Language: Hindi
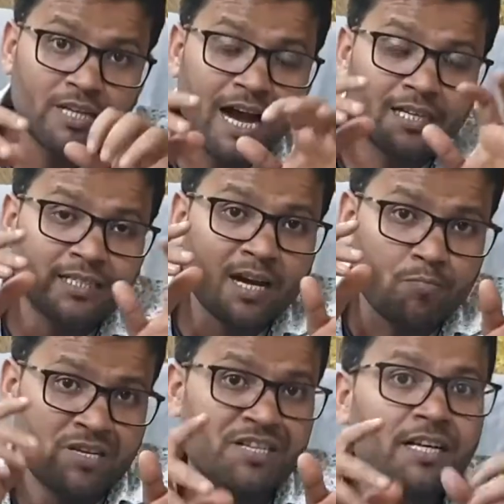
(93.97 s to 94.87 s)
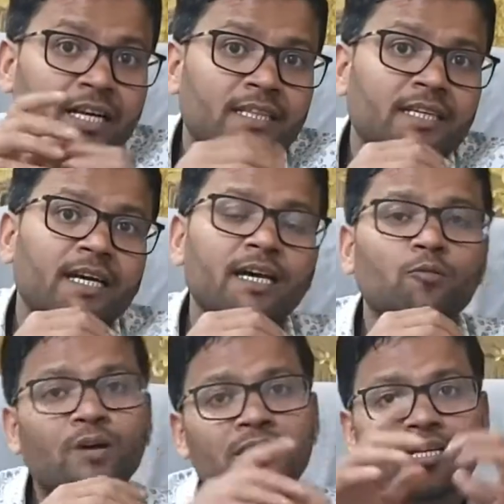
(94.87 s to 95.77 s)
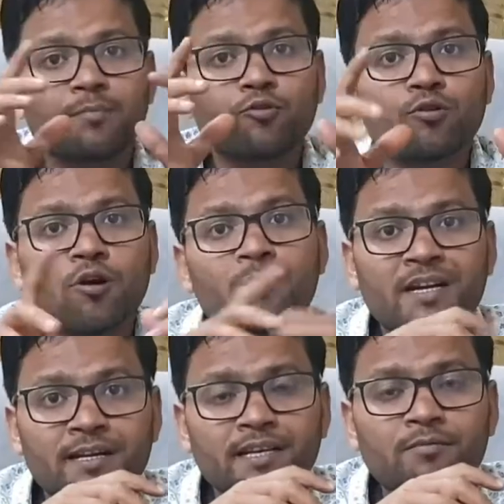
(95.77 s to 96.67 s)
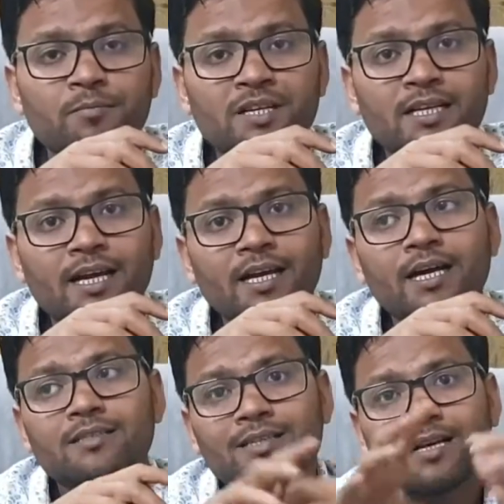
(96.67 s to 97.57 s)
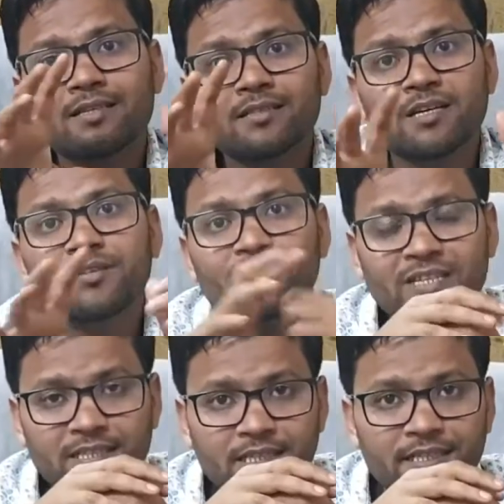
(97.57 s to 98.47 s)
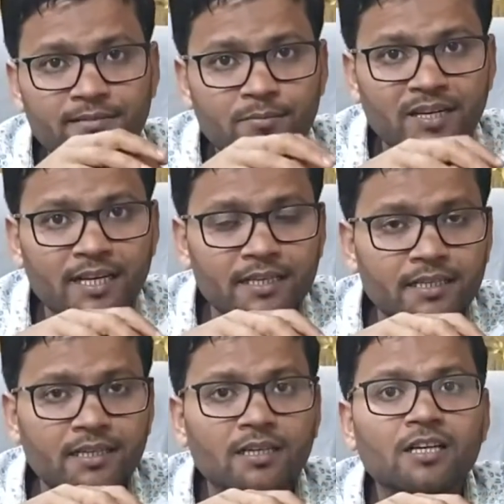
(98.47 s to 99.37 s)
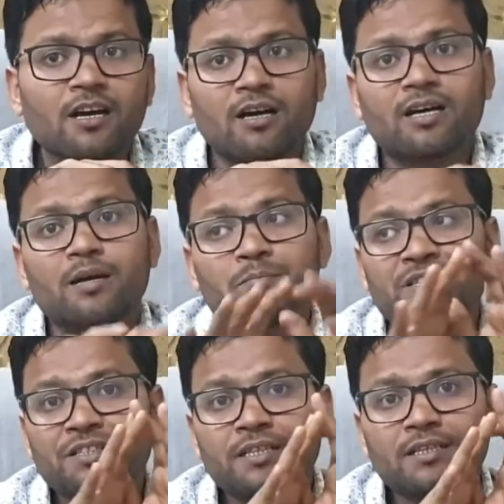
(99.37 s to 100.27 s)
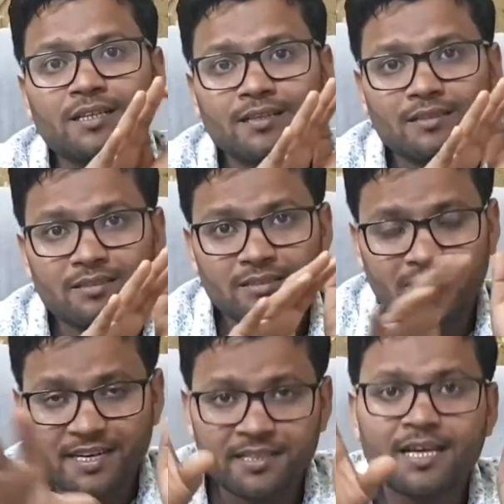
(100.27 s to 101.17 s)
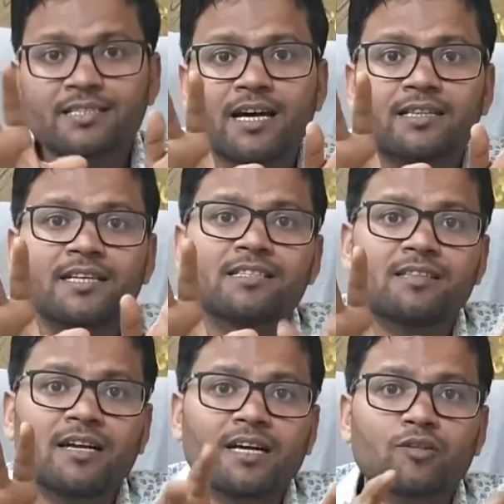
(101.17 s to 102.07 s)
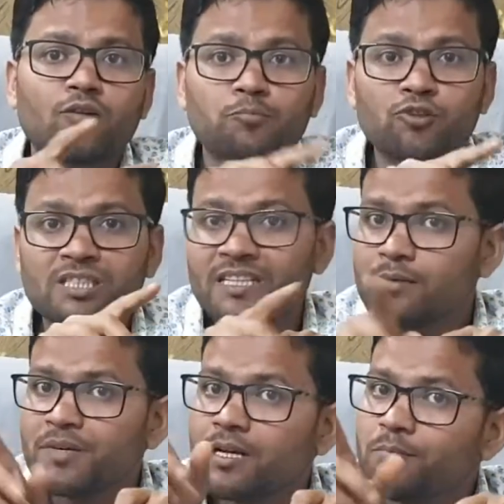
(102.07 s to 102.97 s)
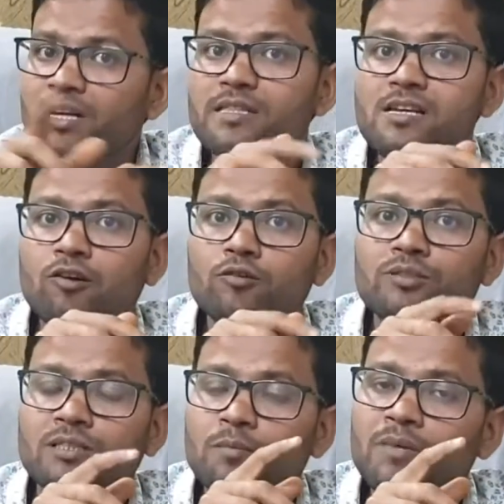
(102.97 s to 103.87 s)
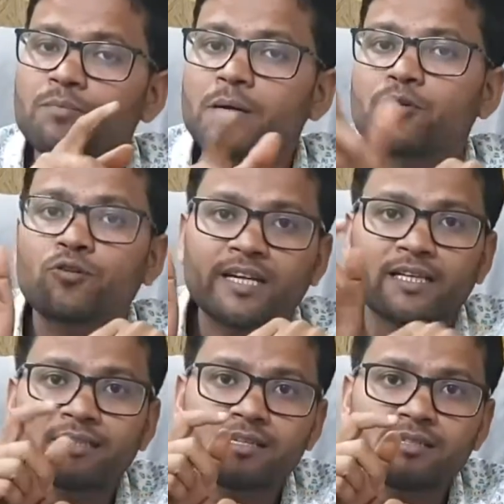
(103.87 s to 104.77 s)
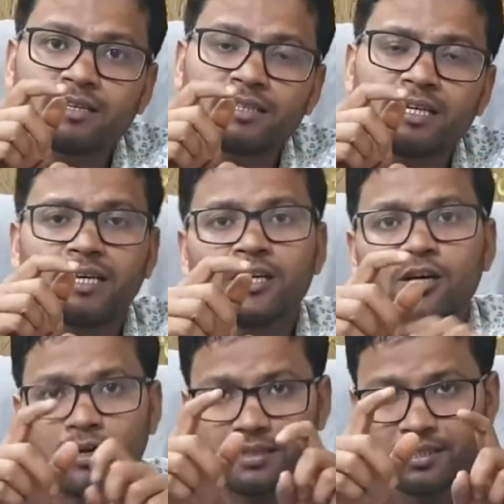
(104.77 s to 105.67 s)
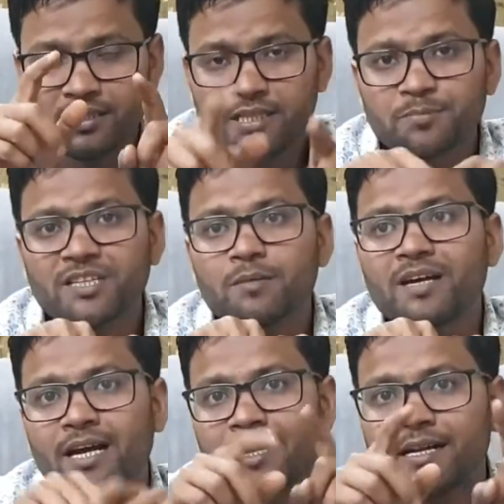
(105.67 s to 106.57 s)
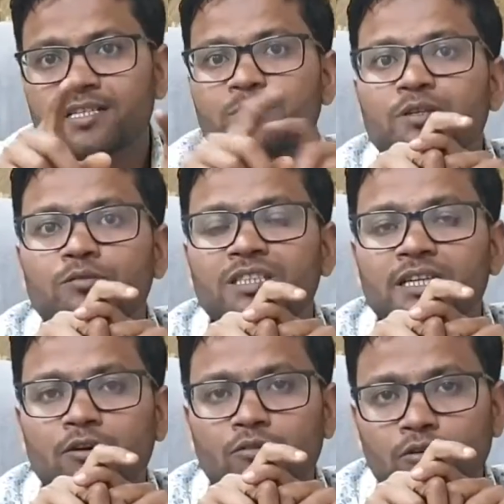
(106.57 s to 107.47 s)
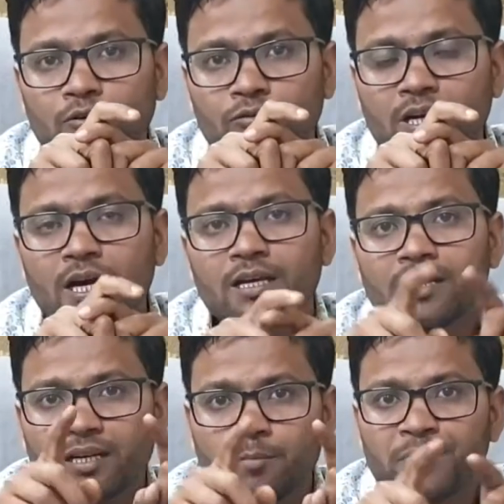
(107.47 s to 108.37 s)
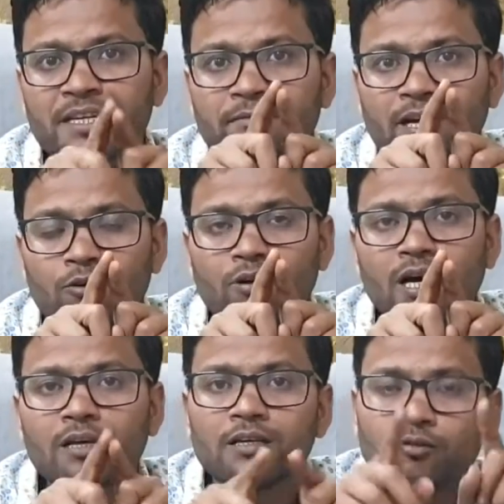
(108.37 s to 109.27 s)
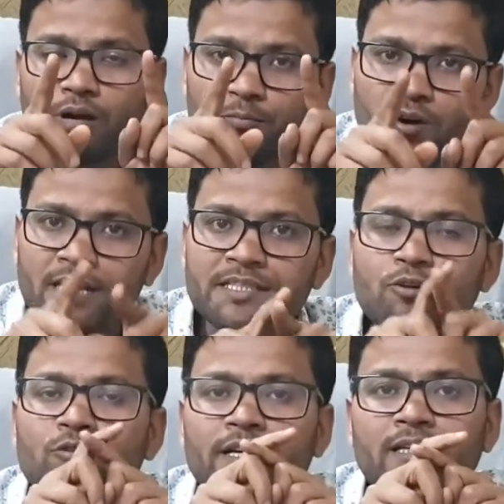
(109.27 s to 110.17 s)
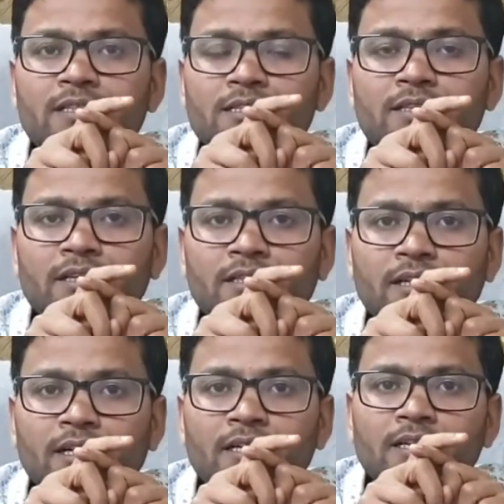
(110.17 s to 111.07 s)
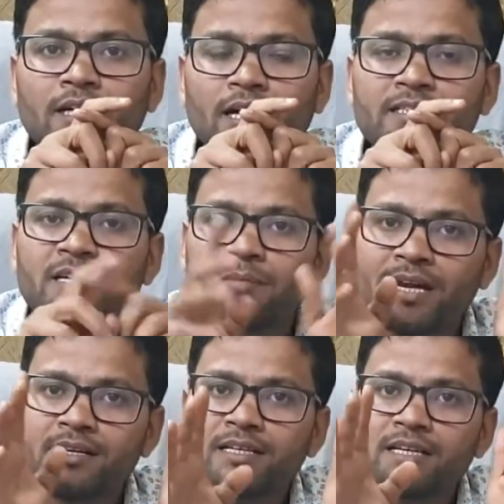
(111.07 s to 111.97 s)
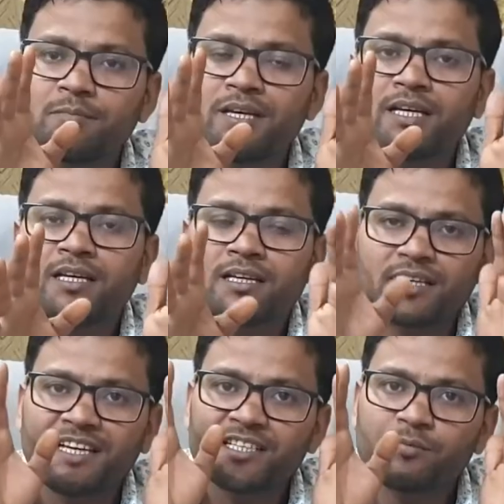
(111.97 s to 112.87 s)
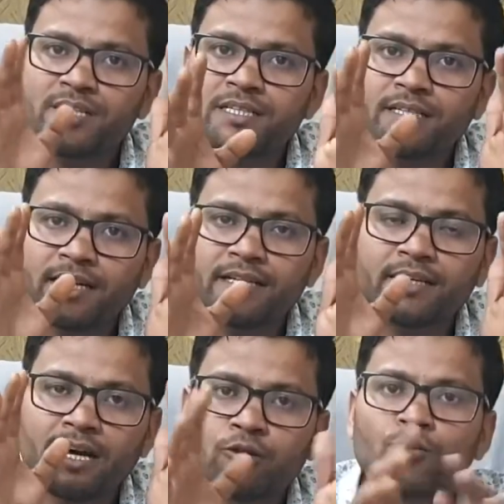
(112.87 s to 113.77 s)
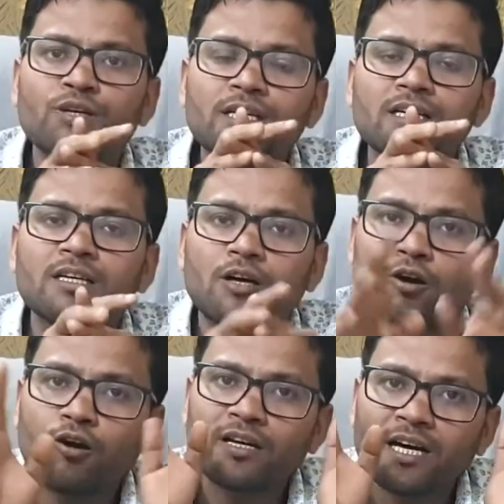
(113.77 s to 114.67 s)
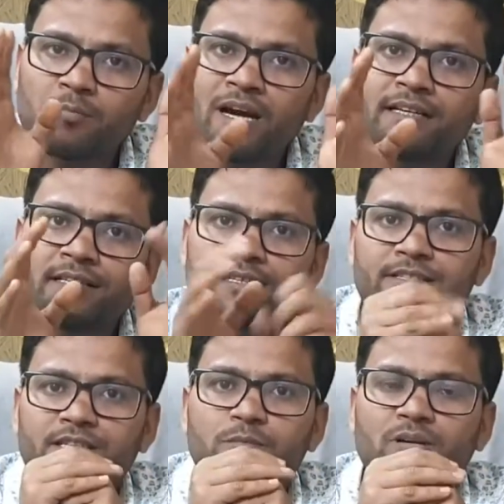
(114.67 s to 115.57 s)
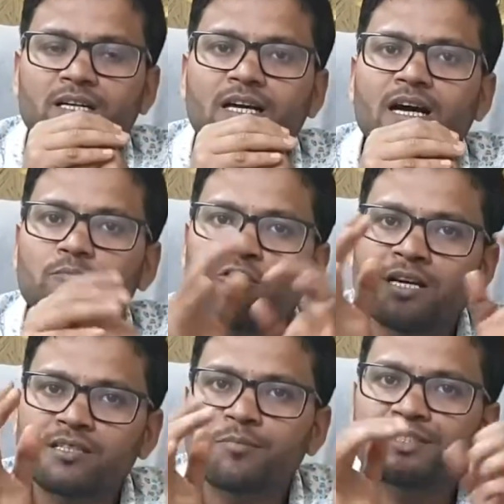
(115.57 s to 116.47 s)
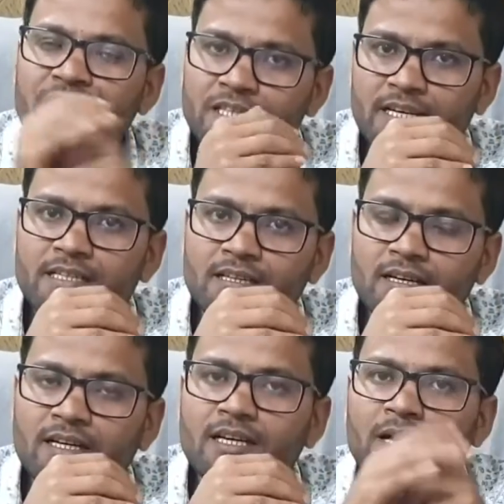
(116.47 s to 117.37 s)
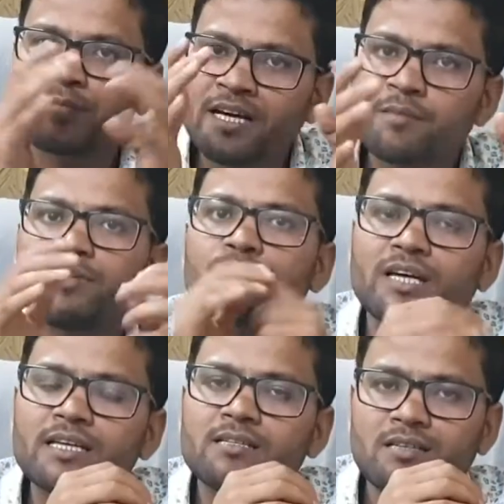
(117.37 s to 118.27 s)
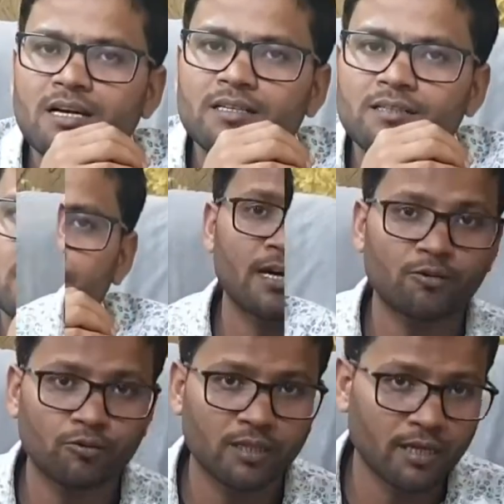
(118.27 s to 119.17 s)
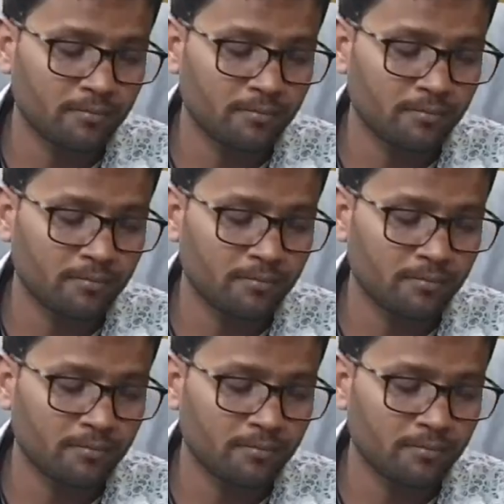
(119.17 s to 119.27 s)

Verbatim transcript: जहां से आप मशीन लेते हैं वहीं से आपको रॉ मटेरियल भी मिल जाएगा सारी सर्विस फैसिलिटी भी मिलेगी अगर आप मशीन खरीदना चाहते हैं इस तरह का तो आपको स्क्रीन पे नंबर दिया होगा उस नंबर पे आप कांटेक्ट कर सकते हैं और डिस्क्रिप्शन में एड्रेस भी दिया हुआ होगा उनका कंपनी वाले का तो आप वहां से कांटेक्ट कर सकते हैं ऐसे हमारी नज़र में ए इंजीनियरिंग नांगलोई और अरमाइंड इंडस्ट्रीज पटना आप वहाँ से मशीन खरीद करके आप नया व्यवसाय स्टार्ट कर सकते हैं